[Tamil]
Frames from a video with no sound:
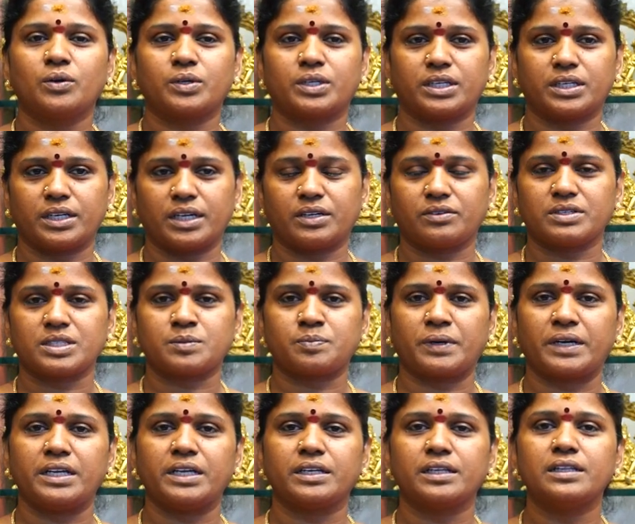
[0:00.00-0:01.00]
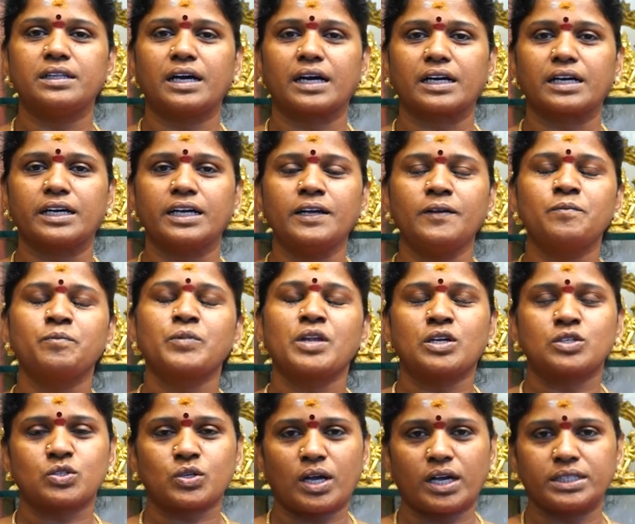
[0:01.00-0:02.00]
ஒரு ரெக்வஸ்ட் பண்ணியிருந்தாங்க
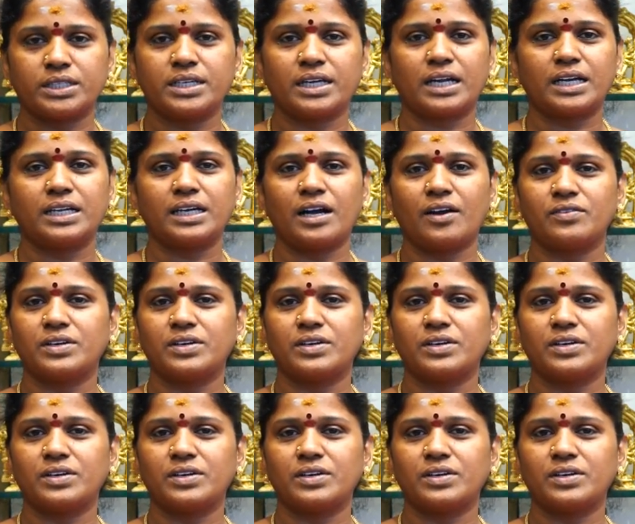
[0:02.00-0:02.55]
ஸோ அதனால